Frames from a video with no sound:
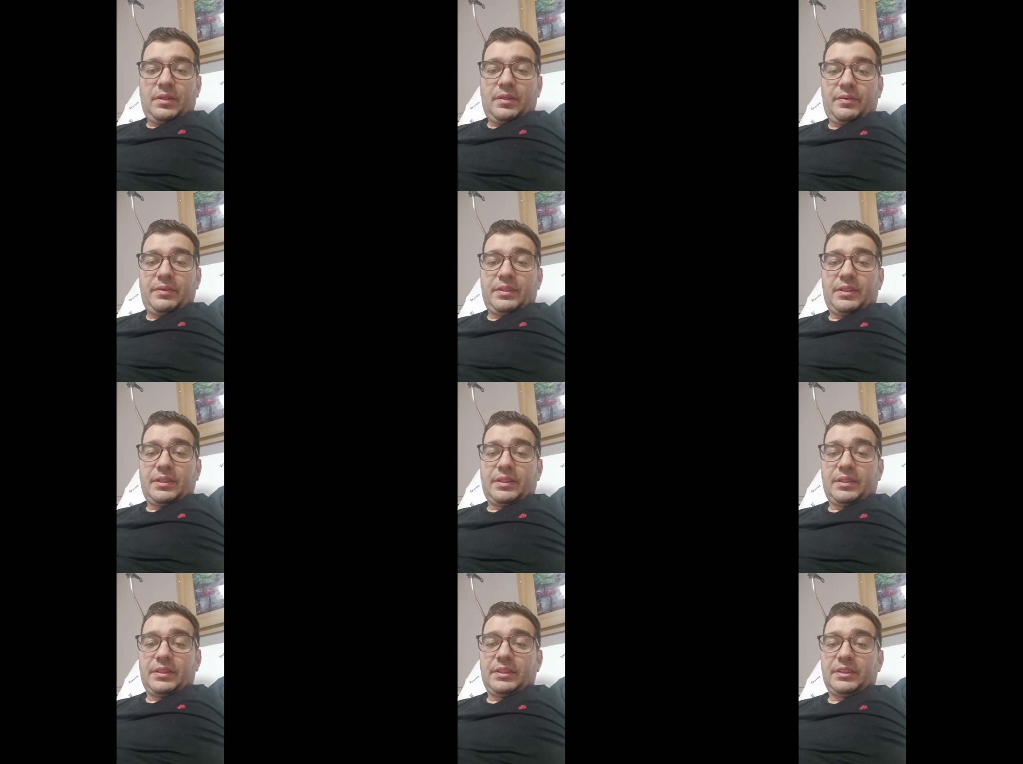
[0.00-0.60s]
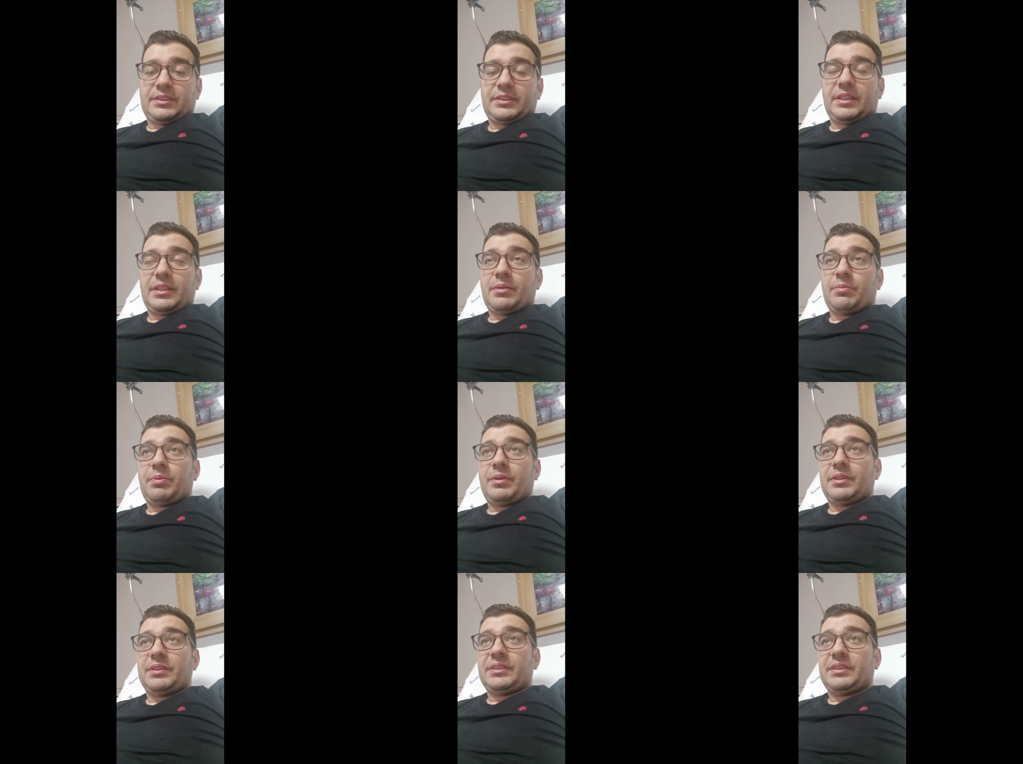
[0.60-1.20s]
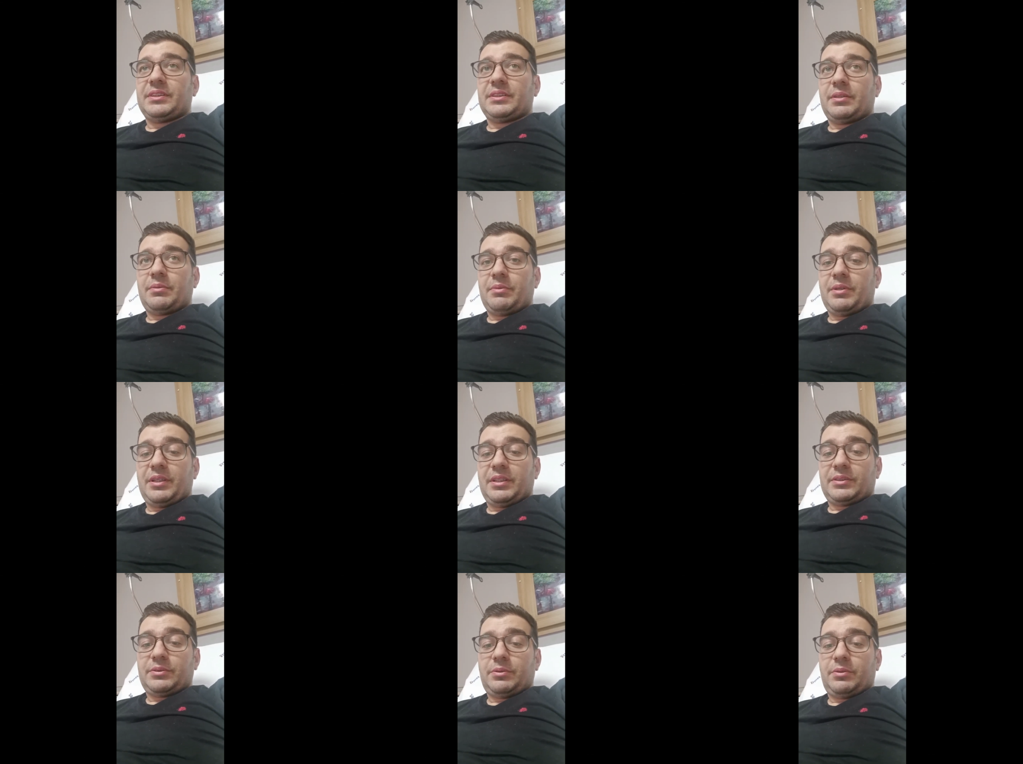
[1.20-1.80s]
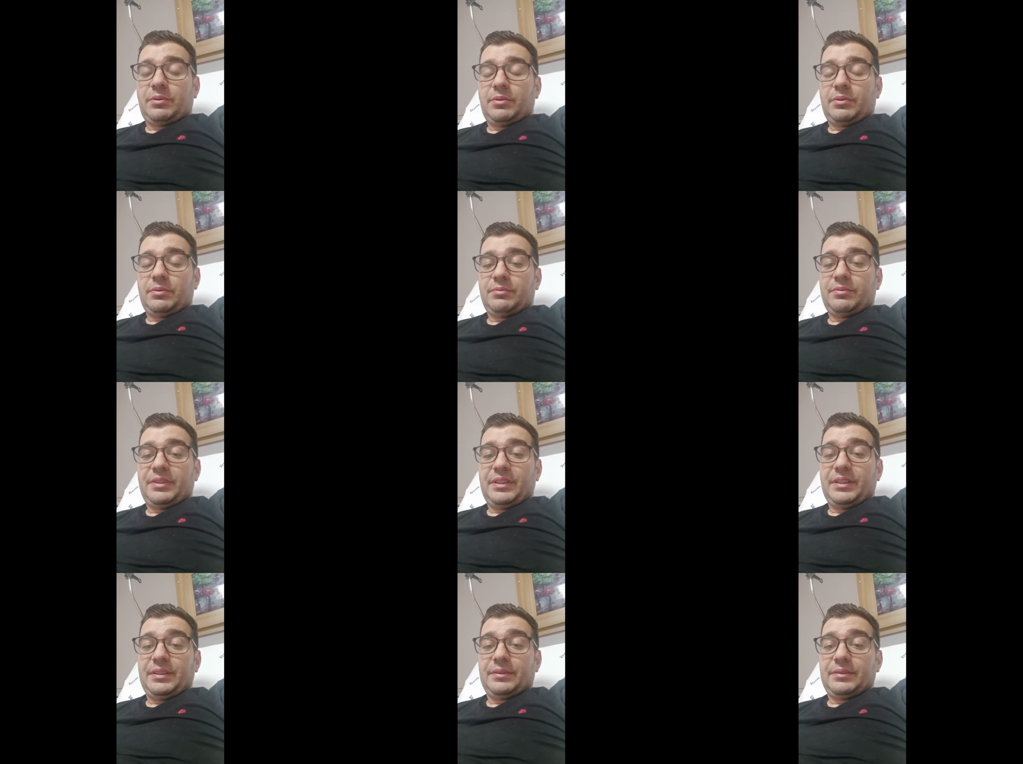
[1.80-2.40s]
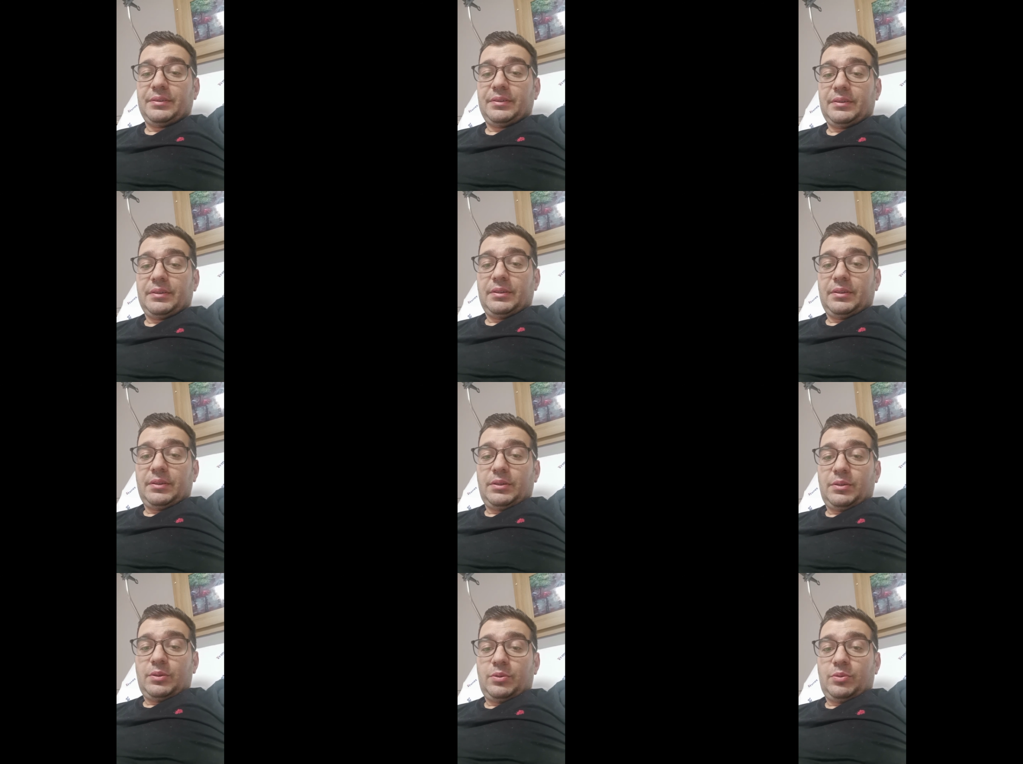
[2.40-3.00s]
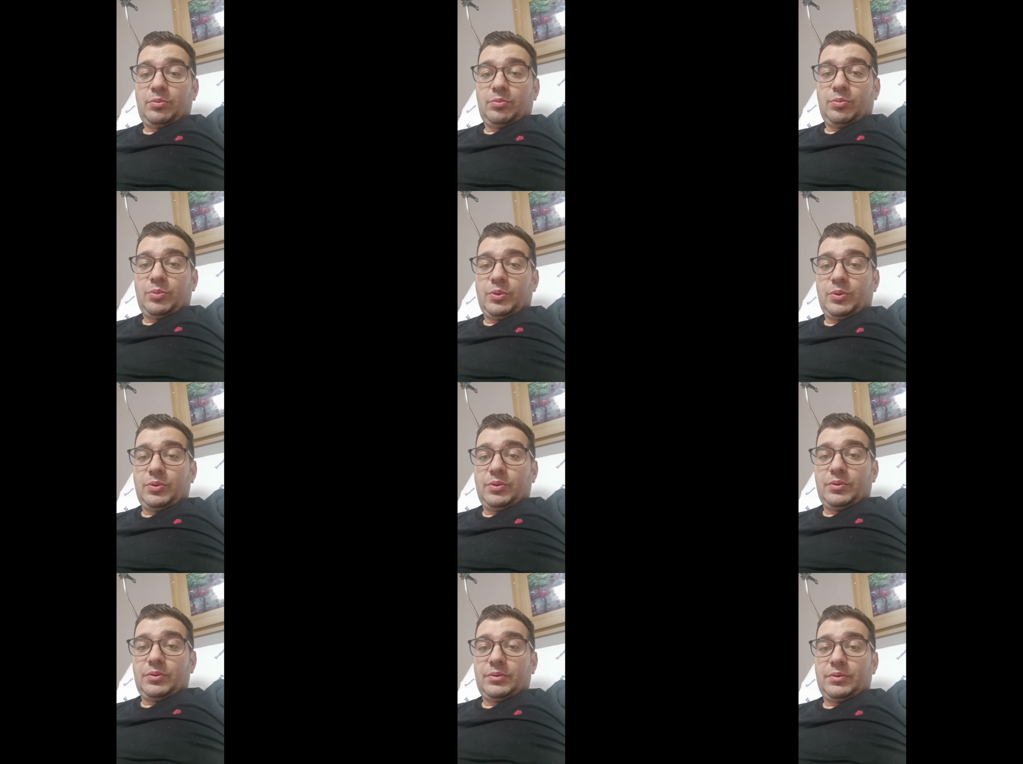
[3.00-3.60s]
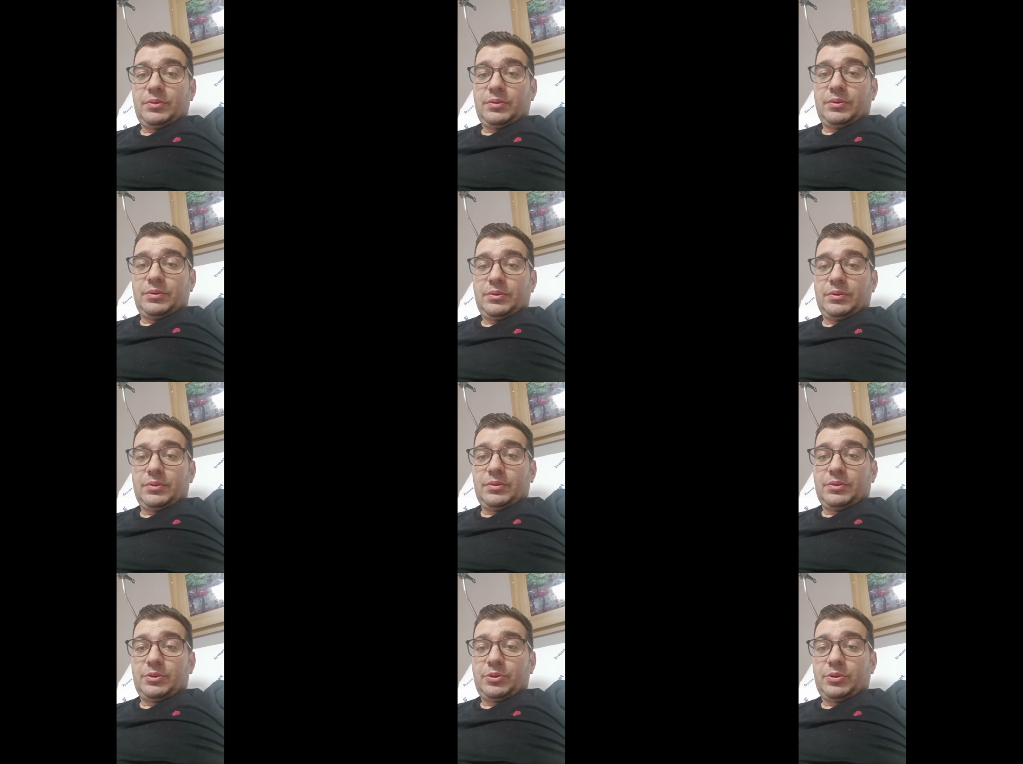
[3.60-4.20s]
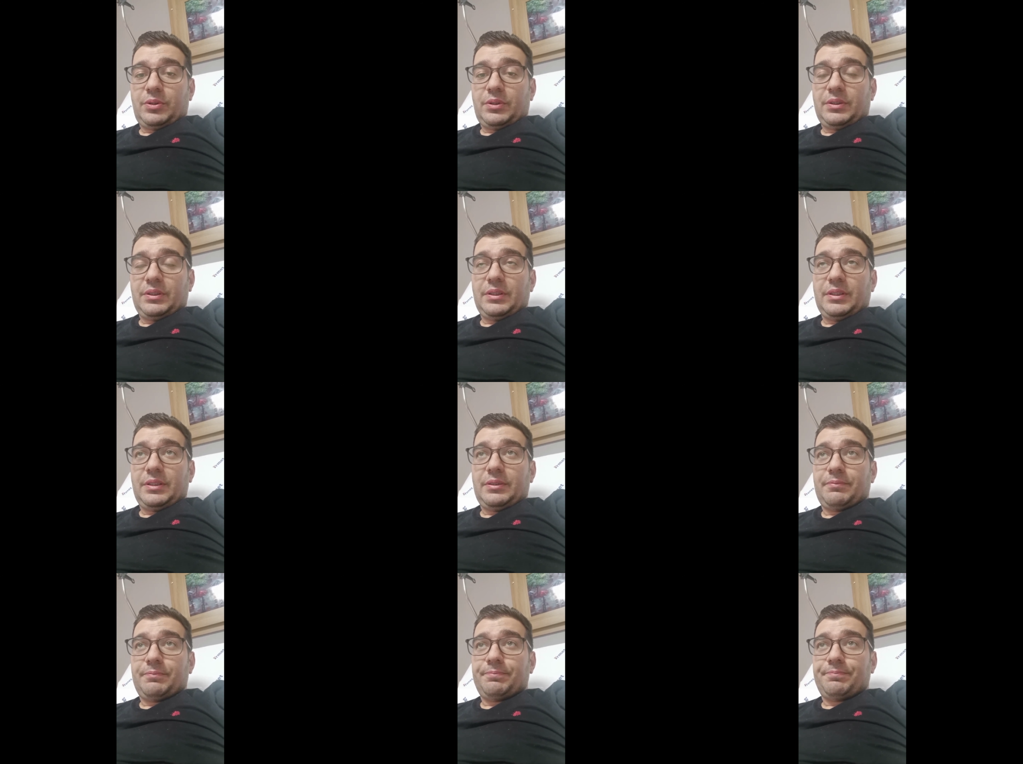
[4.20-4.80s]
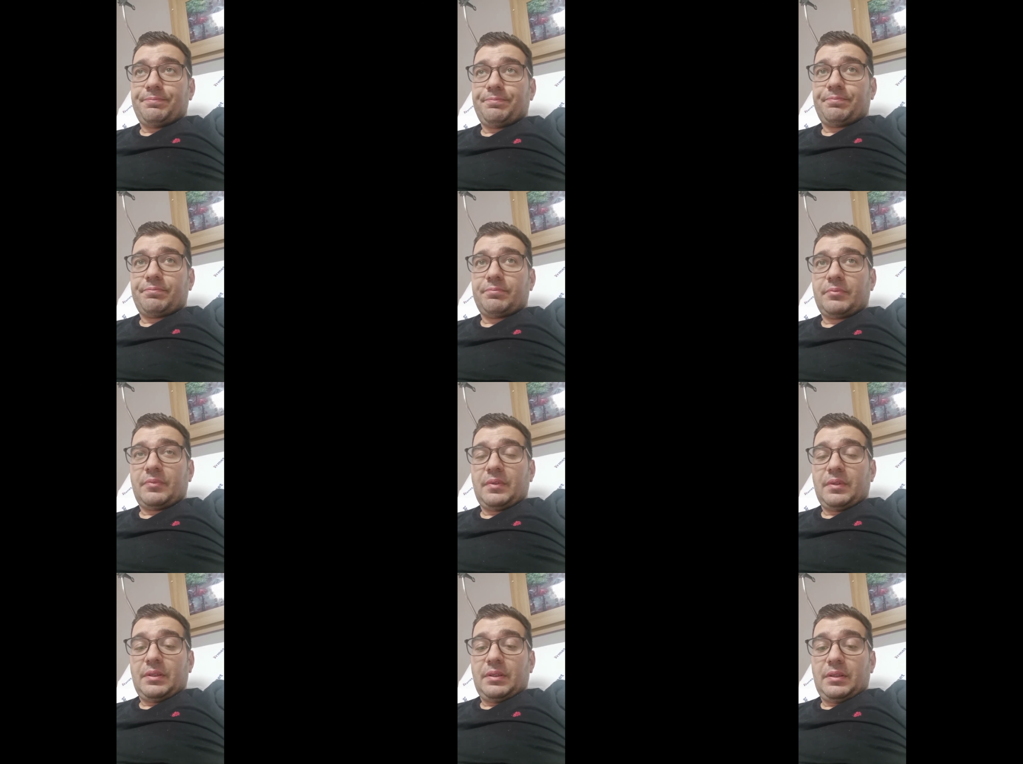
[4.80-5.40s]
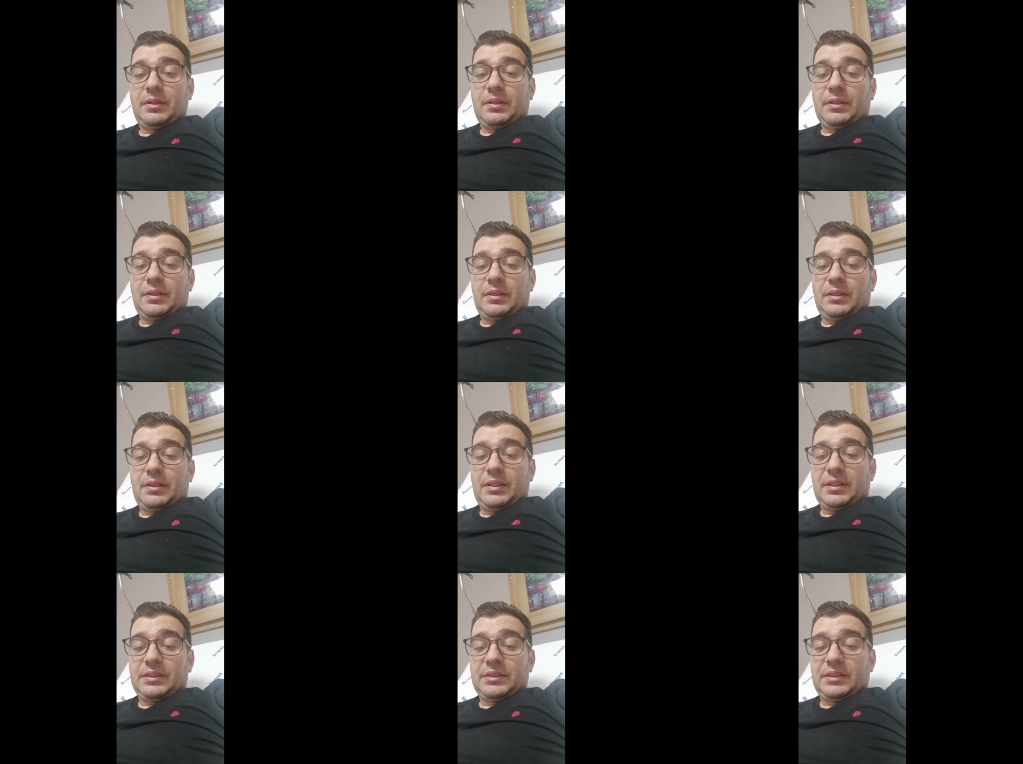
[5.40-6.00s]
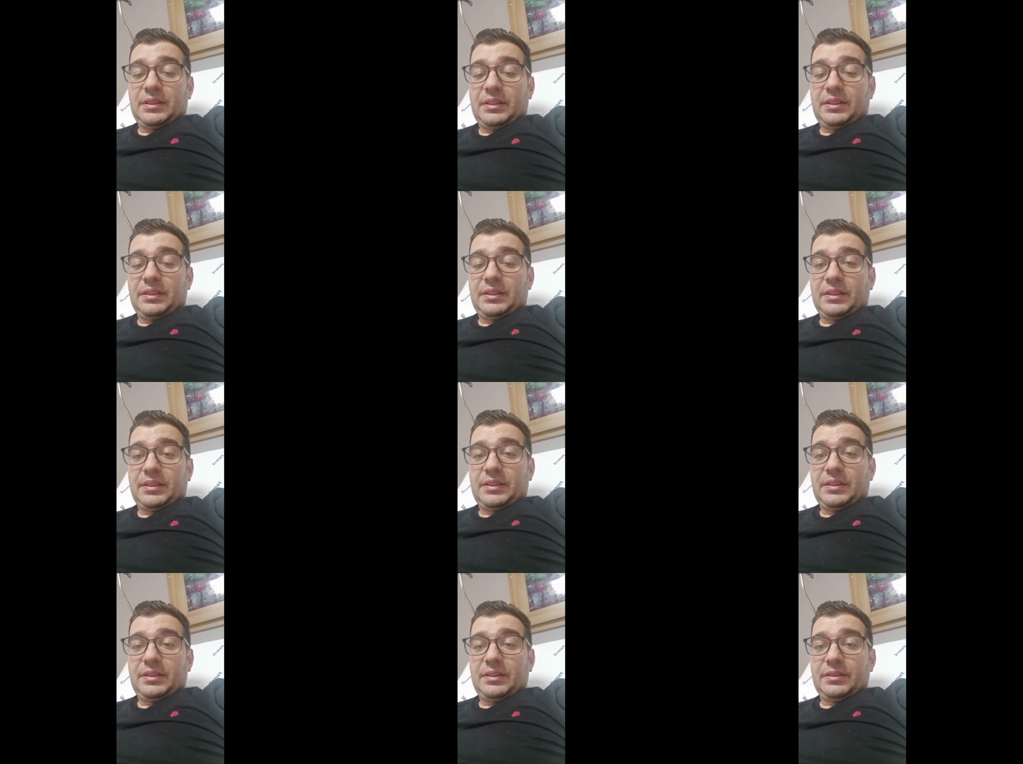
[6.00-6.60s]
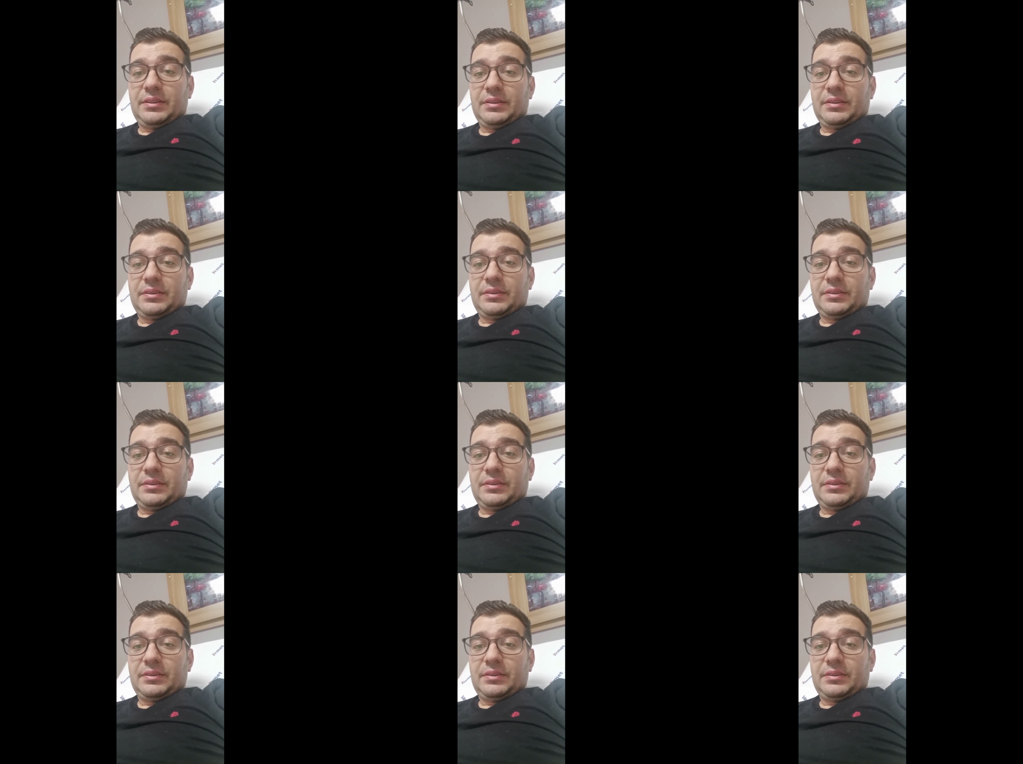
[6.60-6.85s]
Evet arkadaşlar apandisit ameliyatı oldum ve bu e, şu anda hastanedeki